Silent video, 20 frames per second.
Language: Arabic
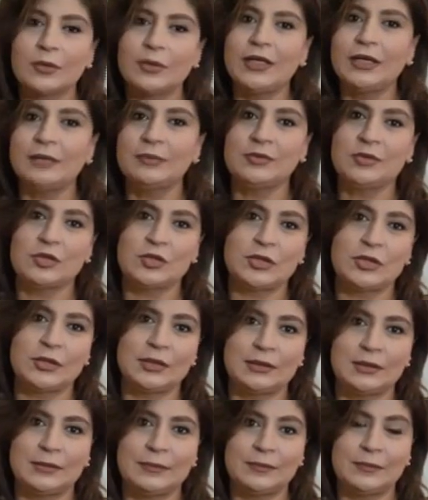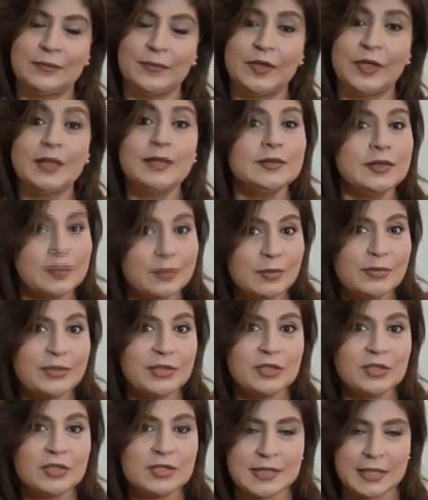وهي بتشتكي انت ما
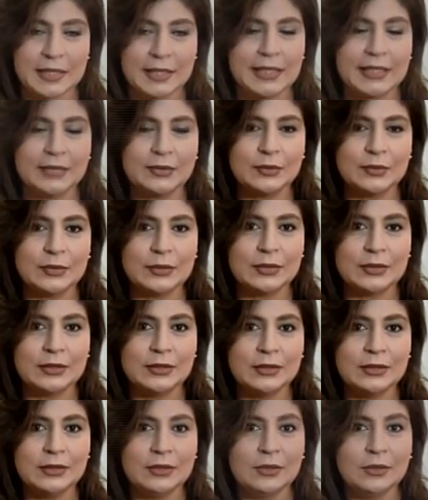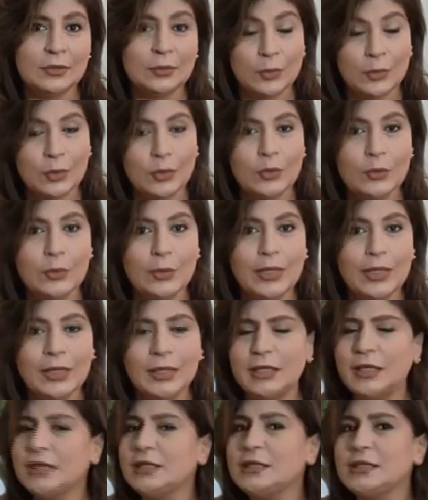بقيتش زي الاول وهو
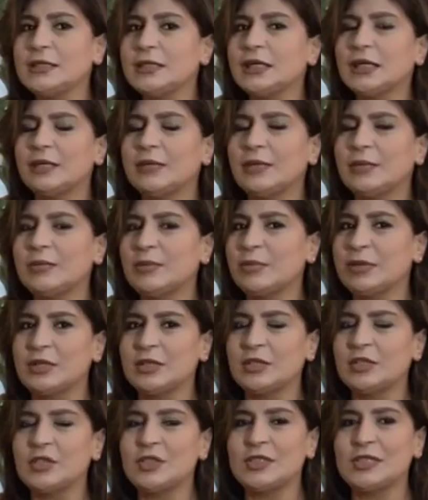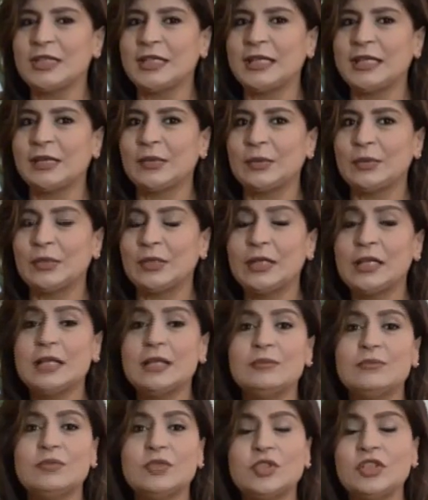انت كمان ما بقتيش زي الاول
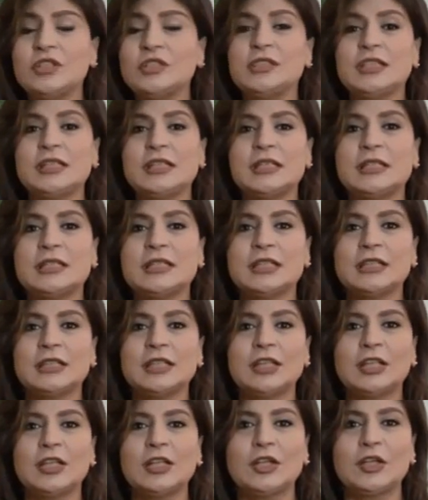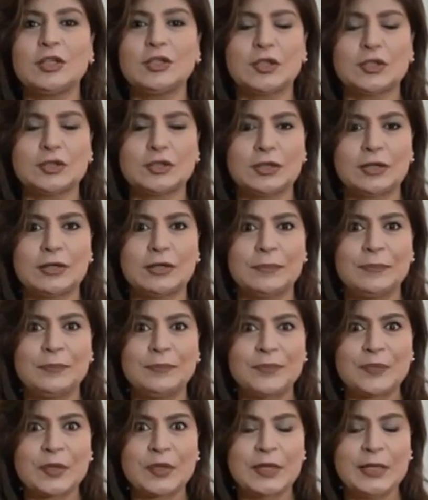مش انت الانسانه اللي انا اخترتها
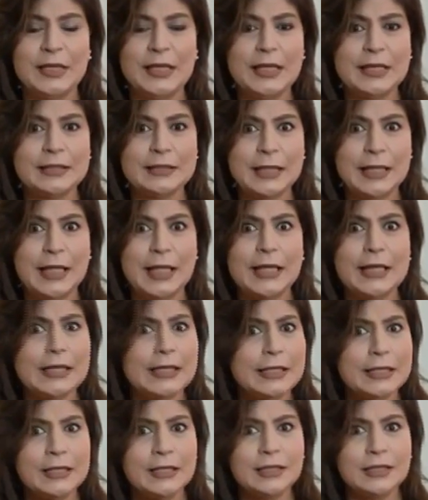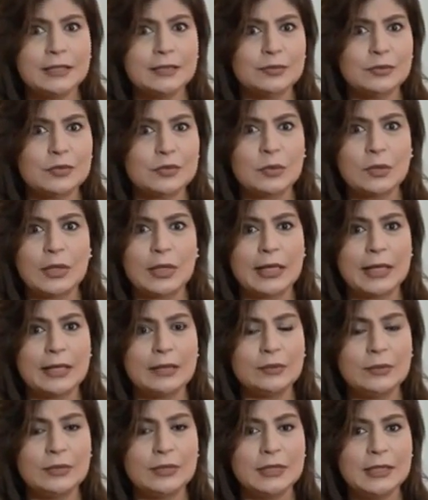لا ده العجله جريت بسرعه
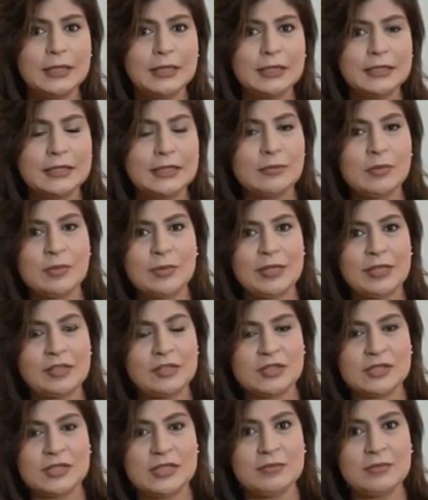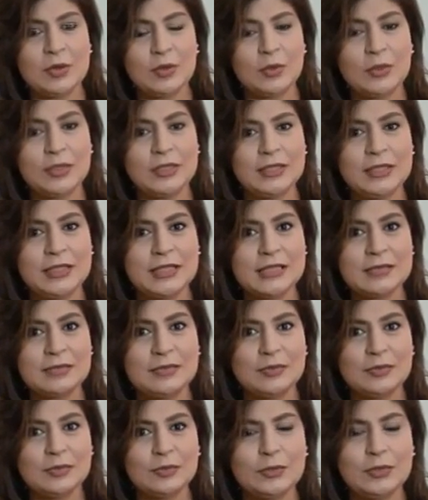قوي ده ما بقاش زي ما كل الناس
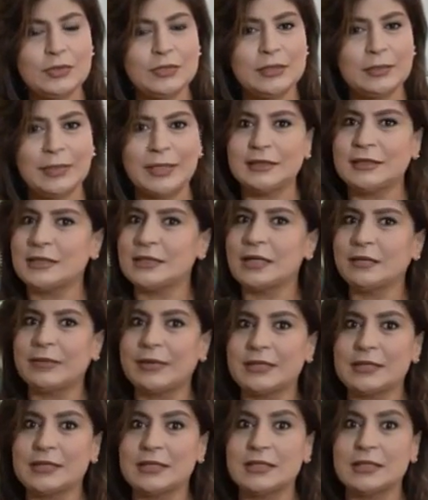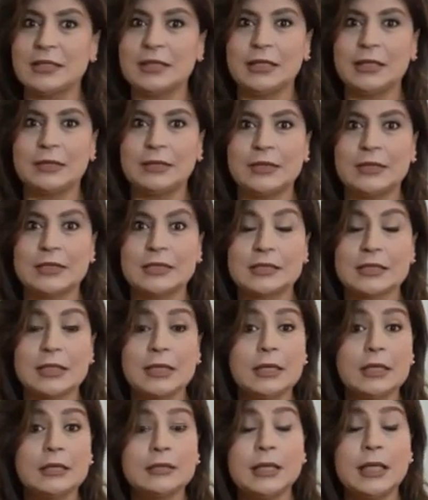بتقول ان بعد سبع سنين جواز
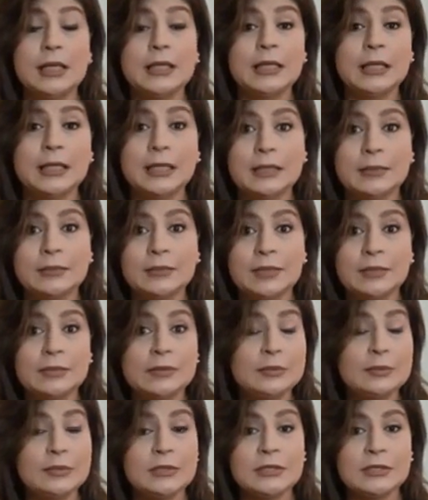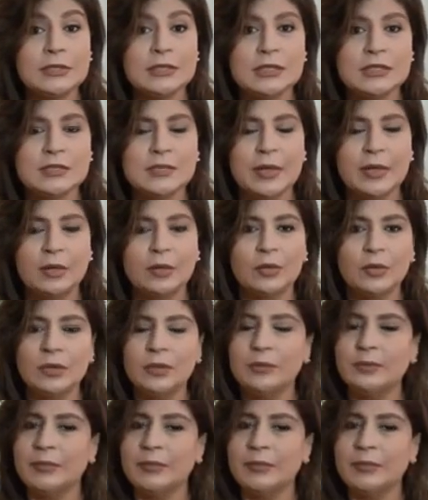ده احنا الكلام ده بنبتدي نسمعه